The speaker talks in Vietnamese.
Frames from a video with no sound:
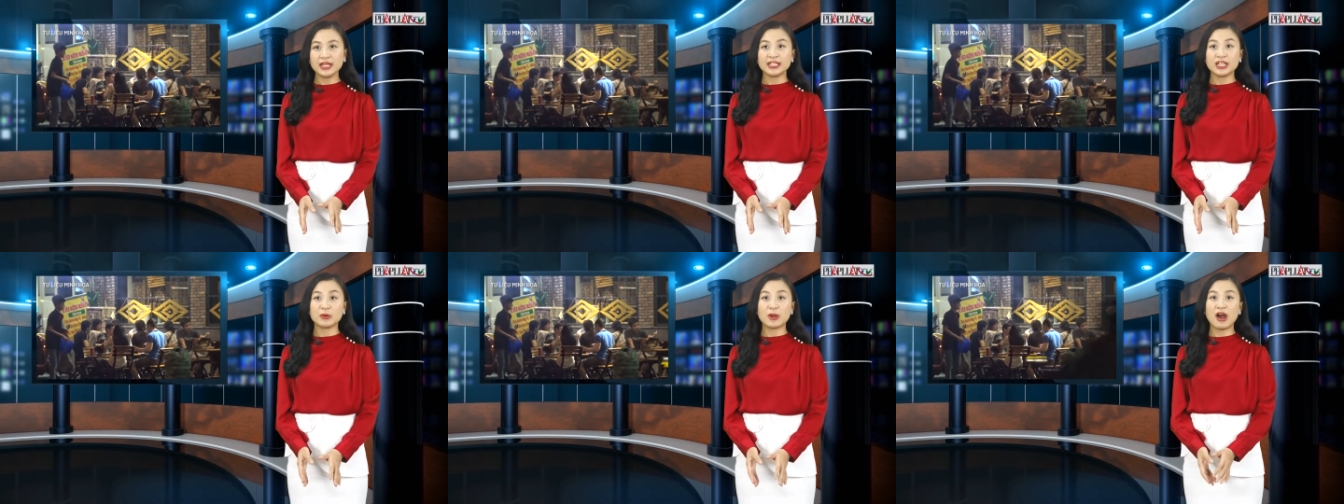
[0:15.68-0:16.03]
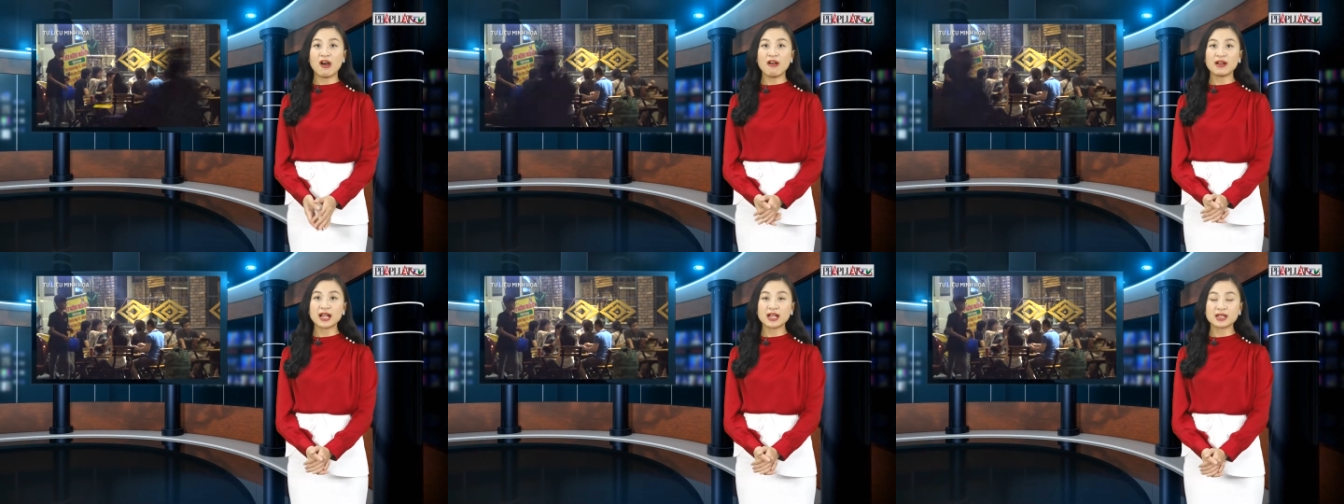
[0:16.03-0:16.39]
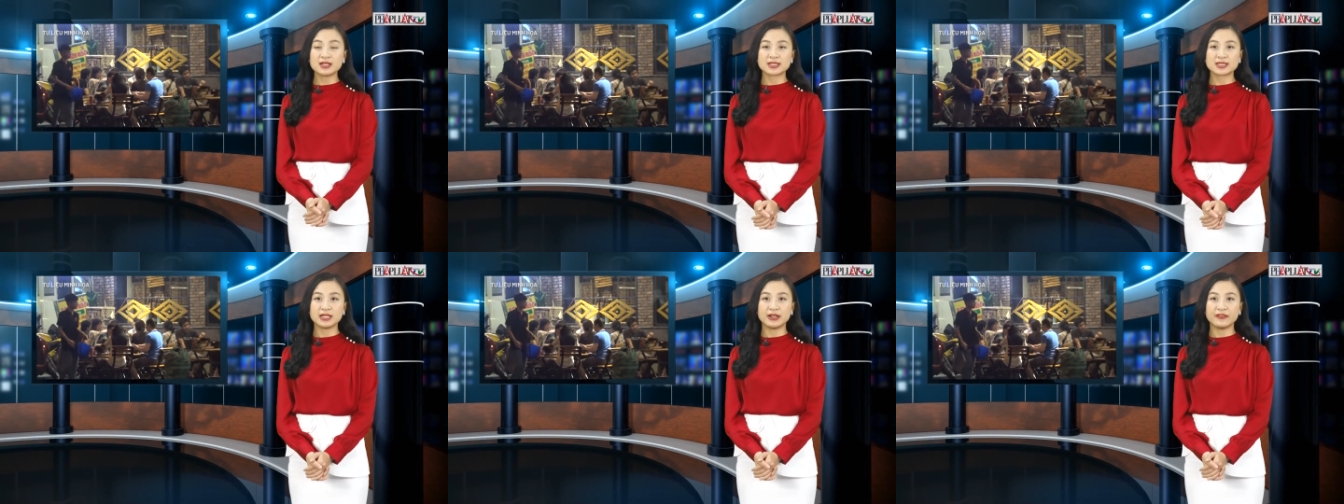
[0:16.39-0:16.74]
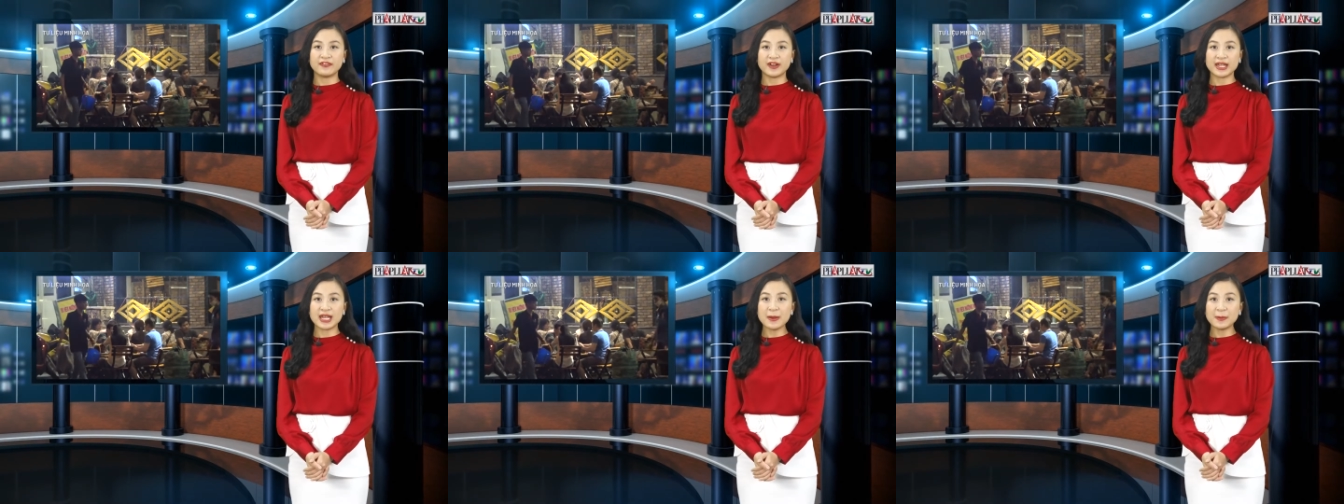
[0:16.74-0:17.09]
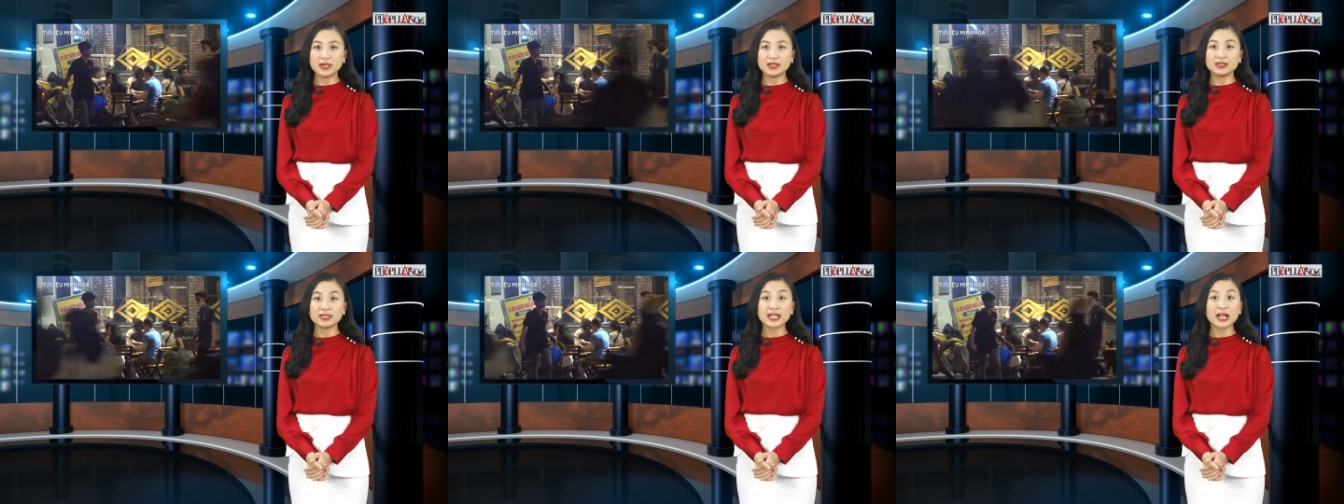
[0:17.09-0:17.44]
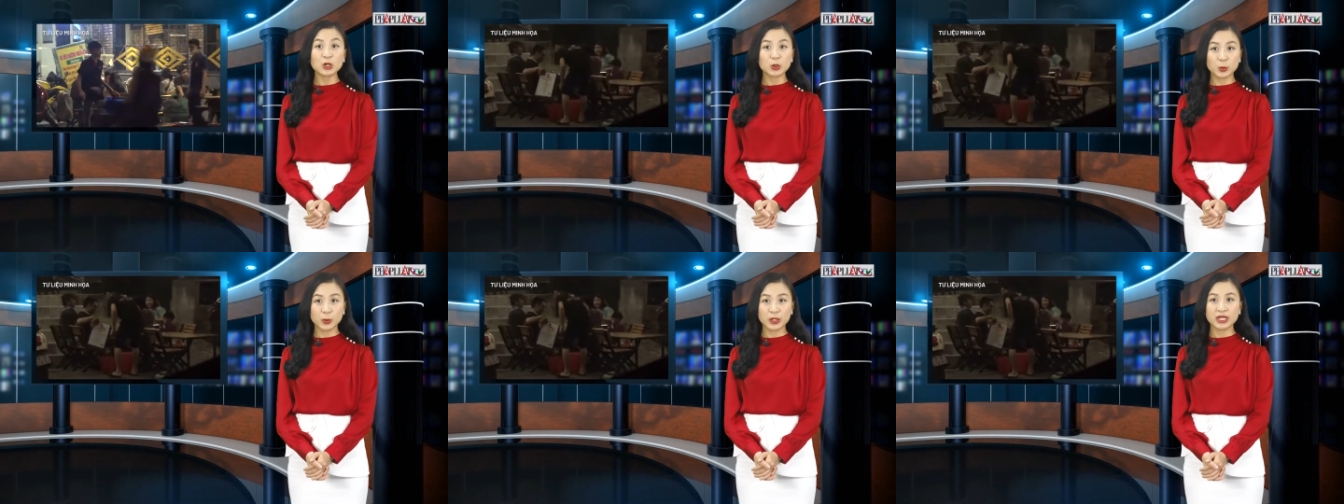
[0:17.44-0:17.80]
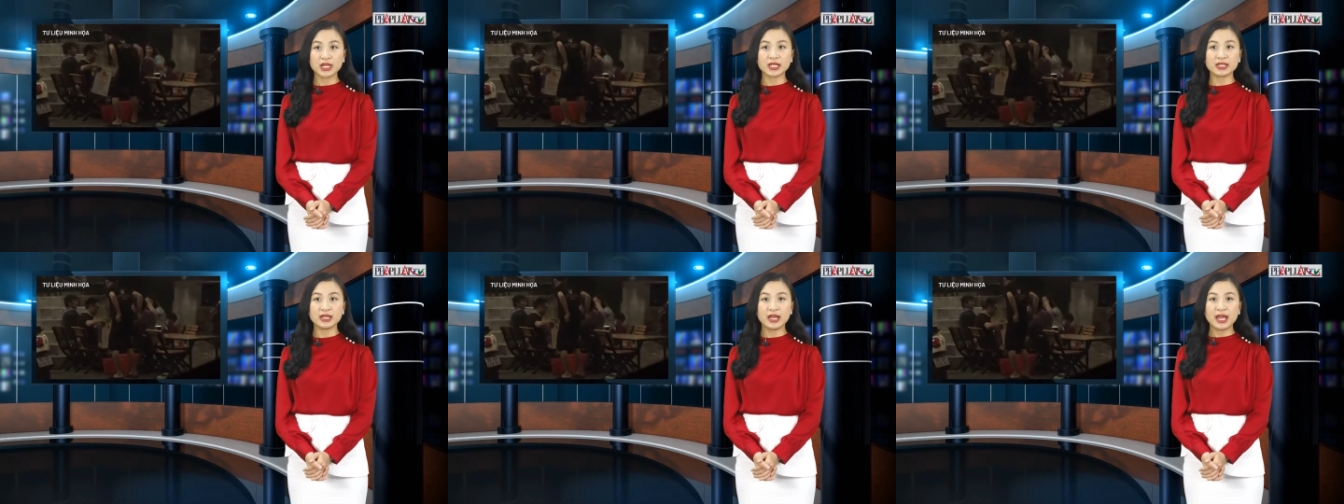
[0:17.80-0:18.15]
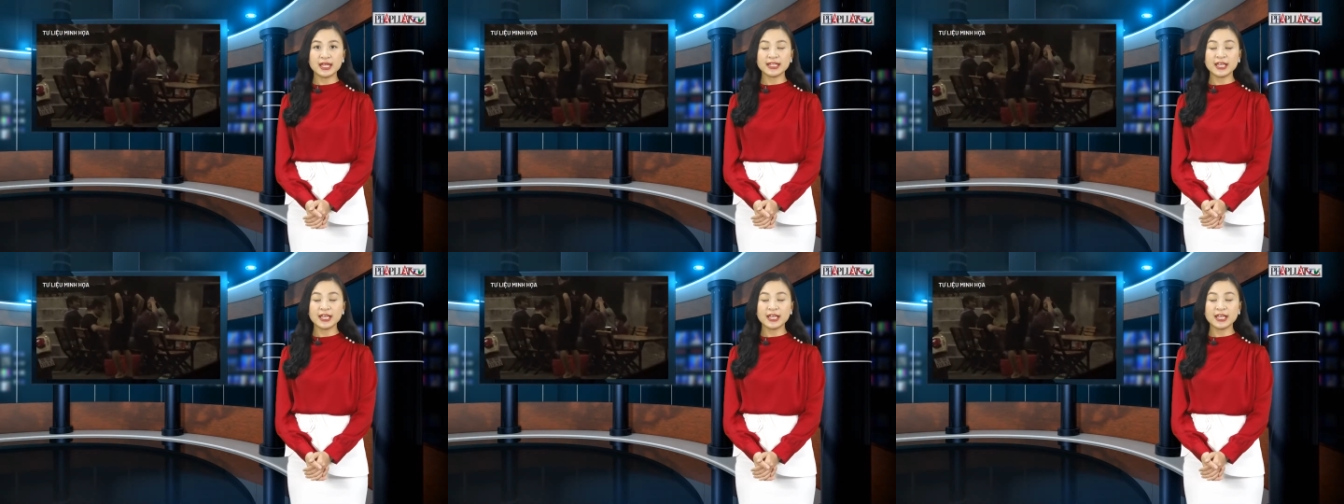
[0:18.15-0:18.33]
Theo đó, các cơ sở phải đáp ứng các quy định